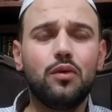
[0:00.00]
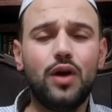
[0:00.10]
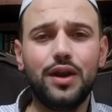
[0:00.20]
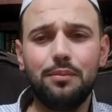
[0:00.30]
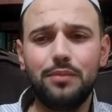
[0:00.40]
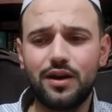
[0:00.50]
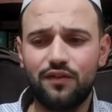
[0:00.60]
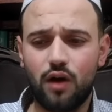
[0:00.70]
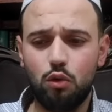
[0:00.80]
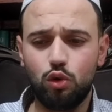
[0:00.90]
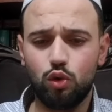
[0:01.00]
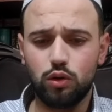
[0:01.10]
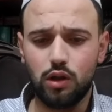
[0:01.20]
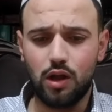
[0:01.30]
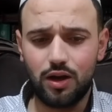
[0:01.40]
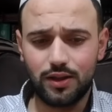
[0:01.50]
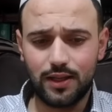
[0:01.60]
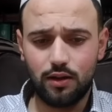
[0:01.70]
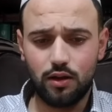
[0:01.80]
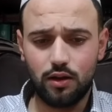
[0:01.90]
واحنا بنعرف قوله الله
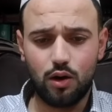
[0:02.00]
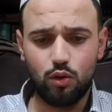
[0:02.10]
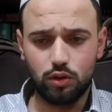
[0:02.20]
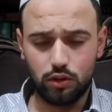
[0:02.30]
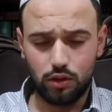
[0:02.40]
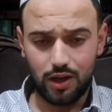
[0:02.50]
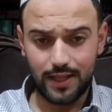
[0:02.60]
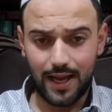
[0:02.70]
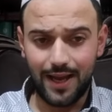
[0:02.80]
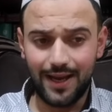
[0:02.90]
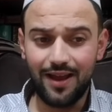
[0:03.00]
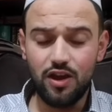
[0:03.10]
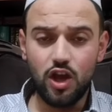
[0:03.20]
آه، قول الله تعالى